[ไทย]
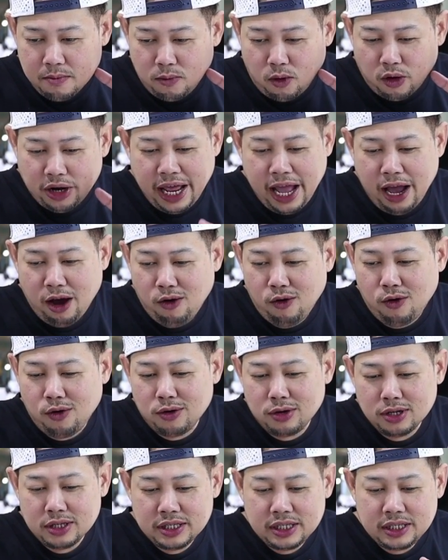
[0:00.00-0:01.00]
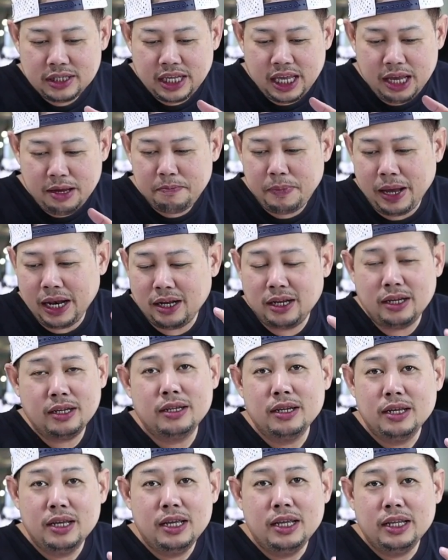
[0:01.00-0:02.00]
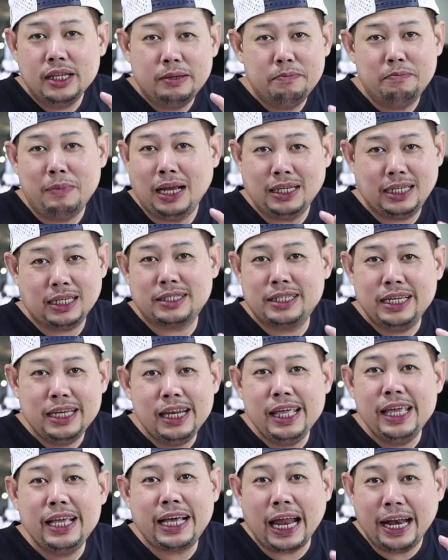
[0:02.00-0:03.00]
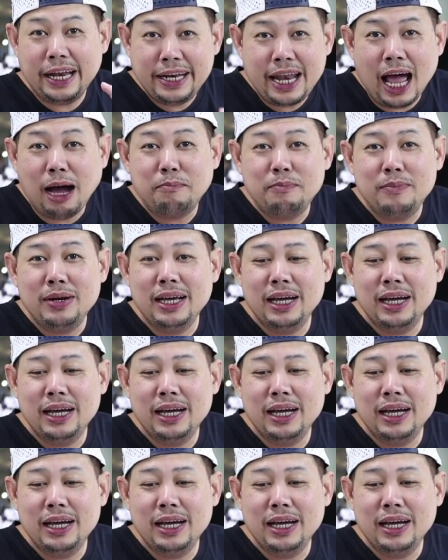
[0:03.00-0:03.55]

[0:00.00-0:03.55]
โมเดลที่เป็นมาจากซีรีส์กันดั้ม